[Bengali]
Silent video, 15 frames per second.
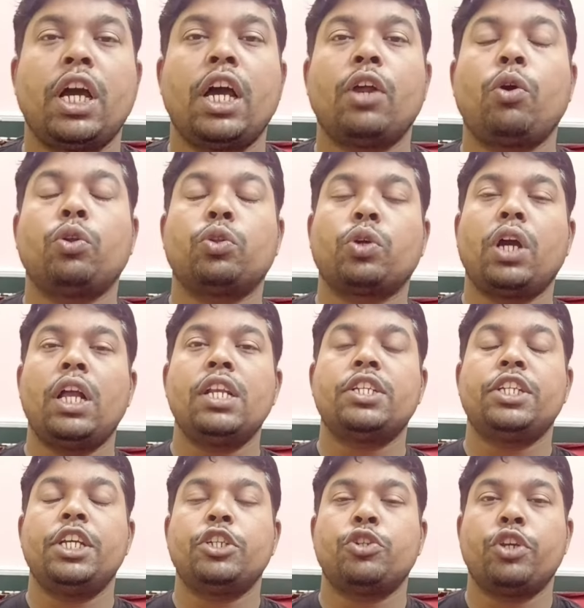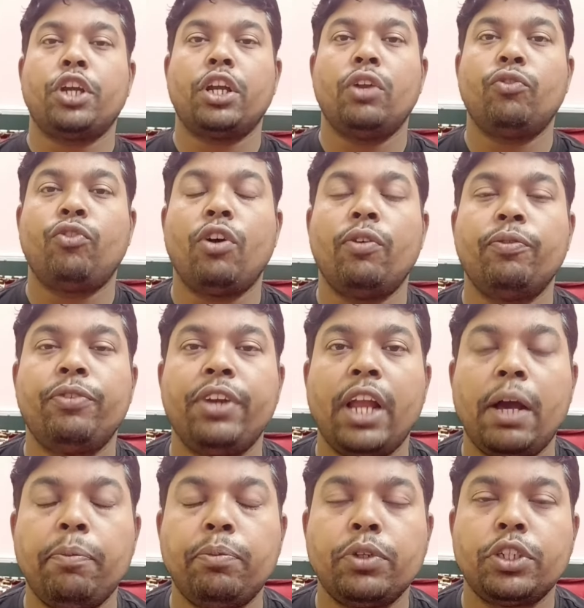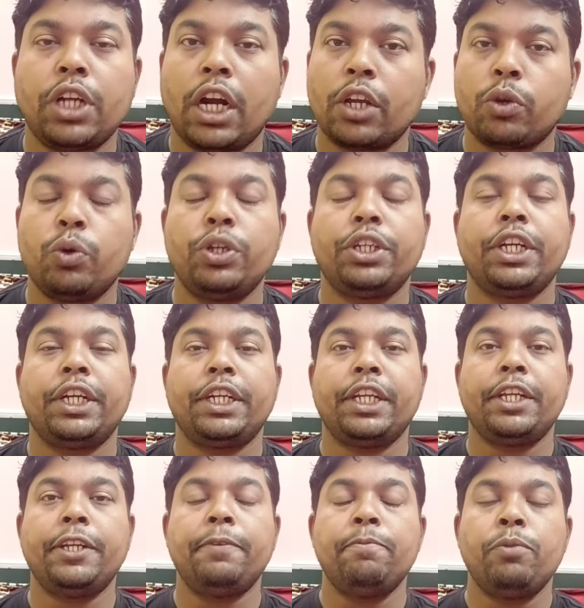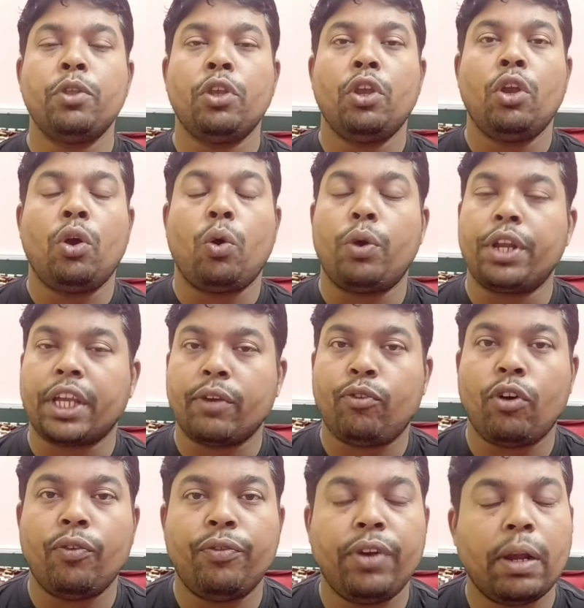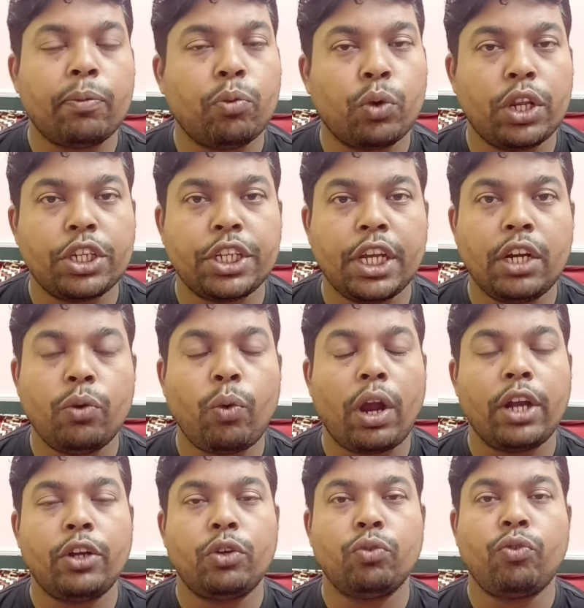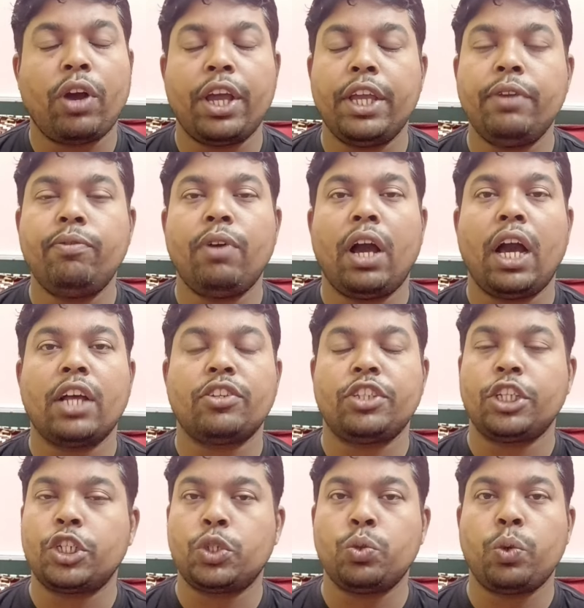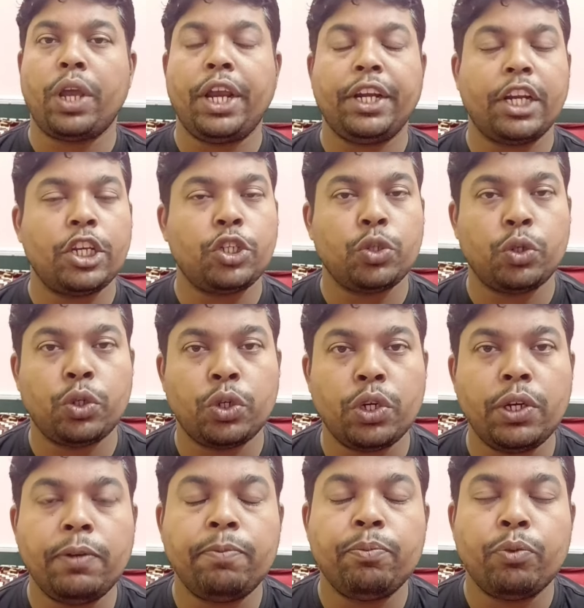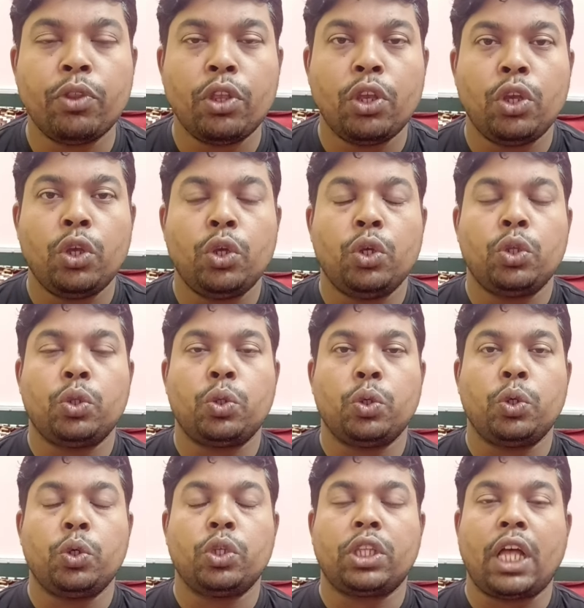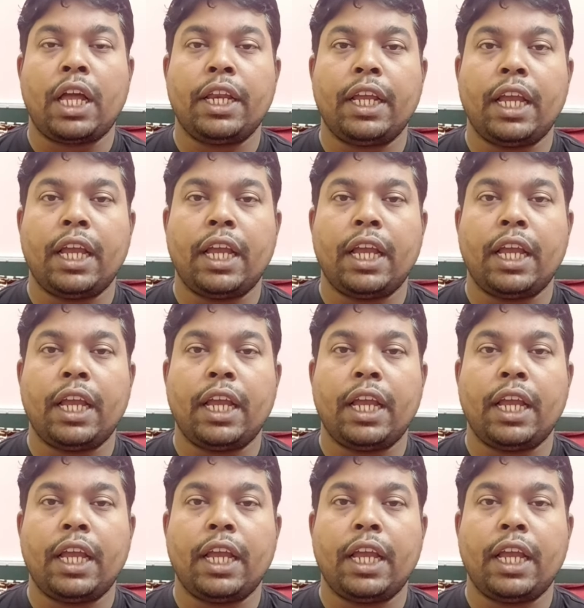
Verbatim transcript: আর গতকাল শেষ হয়ে গেল ফর্ম ফিল আপ ঝাড়খণ্ড টেটের অনেকে ফর্ম ফিল আপ করেছেন ওয়ান টু ফাইভ আর সিক্স টু এইটের জন্য তো তাই